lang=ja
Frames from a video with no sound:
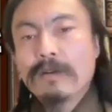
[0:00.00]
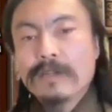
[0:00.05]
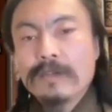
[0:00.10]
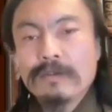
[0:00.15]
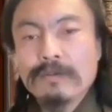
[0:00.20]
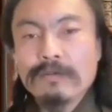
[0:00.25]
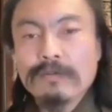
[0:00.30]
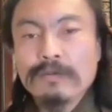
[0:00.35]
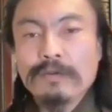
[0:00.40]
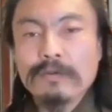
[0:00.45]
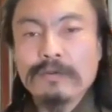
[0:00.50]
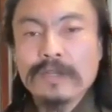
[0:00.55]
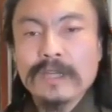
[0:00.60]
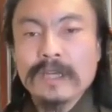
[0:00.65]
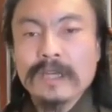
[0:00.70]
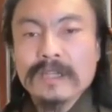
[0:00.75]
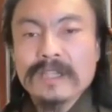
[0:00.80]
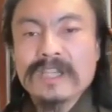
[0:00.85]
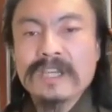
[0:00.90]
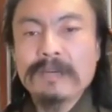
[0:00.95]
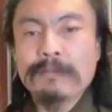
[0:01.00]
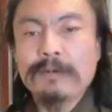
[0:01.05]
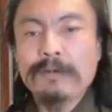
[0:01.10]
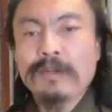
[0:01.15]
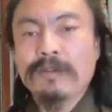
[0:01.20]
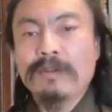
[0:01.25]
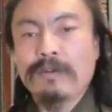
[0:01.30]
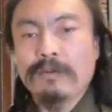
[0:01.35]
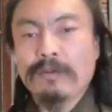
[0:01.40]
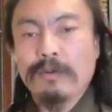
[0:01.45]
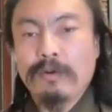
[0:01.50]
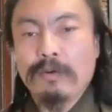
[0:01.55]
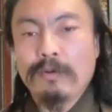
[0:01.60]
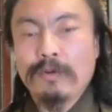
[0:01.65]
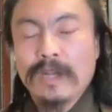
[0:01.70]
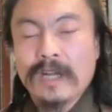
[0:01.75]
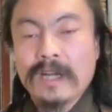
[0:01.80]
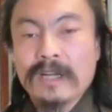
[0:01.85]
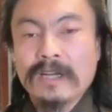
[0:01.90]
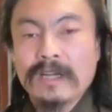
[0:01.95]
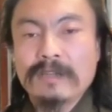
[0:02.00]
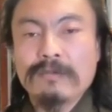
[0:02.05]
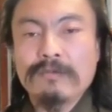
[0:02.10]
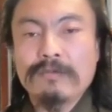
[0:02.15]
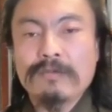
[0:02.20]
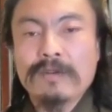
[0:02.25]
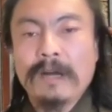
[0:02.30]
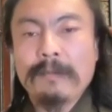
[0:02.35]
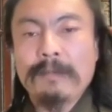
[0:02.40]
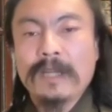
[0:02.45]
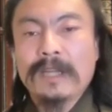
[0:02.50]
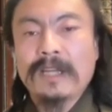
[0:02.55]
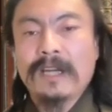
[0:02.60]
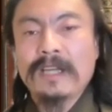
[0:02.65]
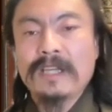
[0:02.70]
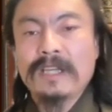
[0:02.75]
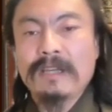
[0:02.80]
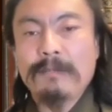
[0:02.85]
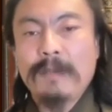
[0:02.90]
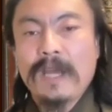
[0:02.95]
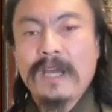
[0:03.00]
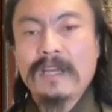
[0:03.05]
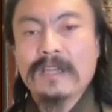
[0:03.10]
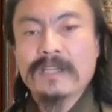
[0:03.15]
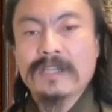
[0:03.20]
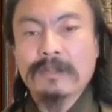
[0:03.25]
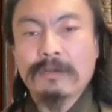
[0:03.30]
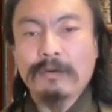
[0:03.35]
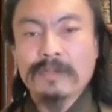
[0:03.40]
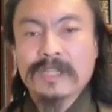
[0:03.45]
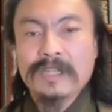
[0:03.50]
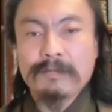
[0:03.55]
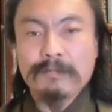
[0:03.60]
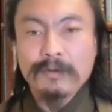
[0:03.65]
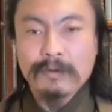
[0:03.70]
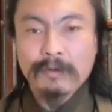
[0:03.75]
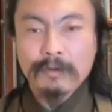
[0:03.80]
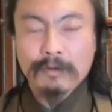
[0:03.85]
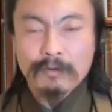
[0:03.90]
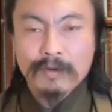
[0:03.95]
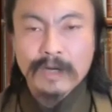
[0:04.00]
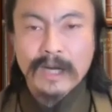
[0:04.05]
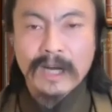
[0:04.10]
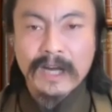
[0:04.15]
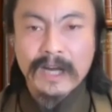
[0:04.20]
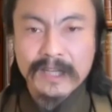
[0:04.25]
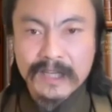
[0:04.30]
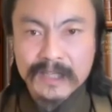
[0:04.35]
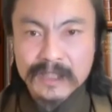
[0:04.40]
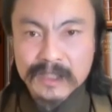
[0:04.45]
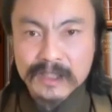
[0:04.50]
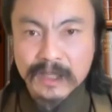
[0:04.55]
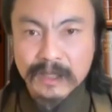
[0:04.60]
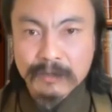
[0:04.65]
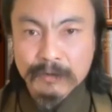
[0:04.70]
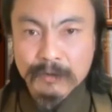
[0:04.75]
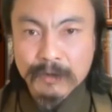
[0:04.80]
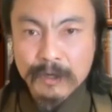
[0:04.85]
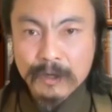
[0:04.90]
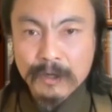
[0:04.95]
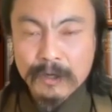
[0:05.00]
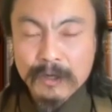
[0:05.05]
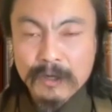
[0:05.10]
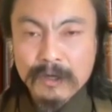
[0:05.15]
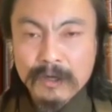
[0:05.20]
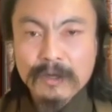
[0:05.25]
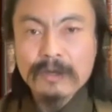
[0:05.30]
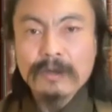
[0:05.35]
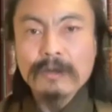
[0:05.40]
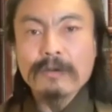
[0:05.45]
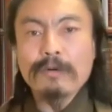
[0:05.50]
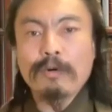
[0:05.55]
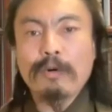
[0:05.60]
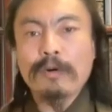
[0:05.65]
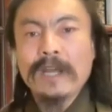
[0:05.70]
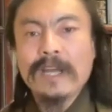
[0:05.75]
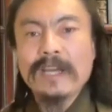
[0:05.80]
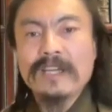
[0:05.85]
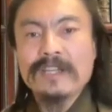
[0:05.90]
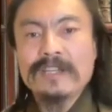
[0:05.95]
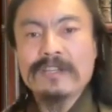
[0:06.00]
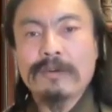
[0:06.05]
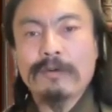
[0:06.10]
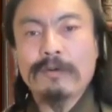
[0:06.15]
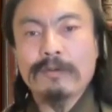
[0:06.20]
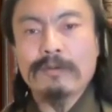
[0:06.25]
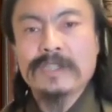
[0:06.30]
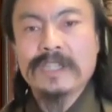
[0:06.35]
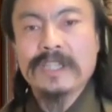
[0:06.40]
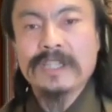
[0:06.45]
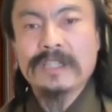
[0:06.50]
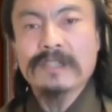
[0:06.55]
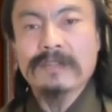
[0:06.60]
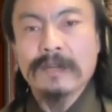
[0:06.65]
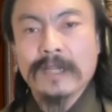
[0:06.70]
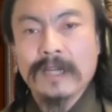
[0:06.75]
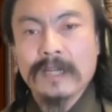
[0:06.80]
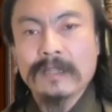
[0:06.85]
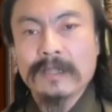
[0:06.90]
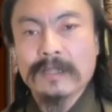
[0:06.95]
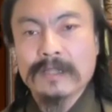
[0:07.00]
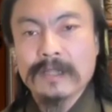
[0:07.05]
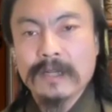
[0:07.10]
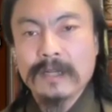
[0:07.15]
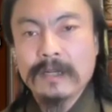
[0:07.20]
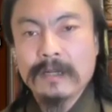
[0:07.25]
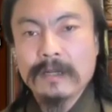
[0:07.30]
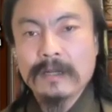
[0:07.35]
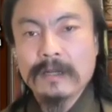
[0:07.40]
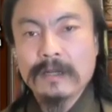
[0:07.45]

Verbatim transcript: いうふうに自分の脳の中に浮かべたイメージと自分の脳が話している。これ以上の事実はないんですね。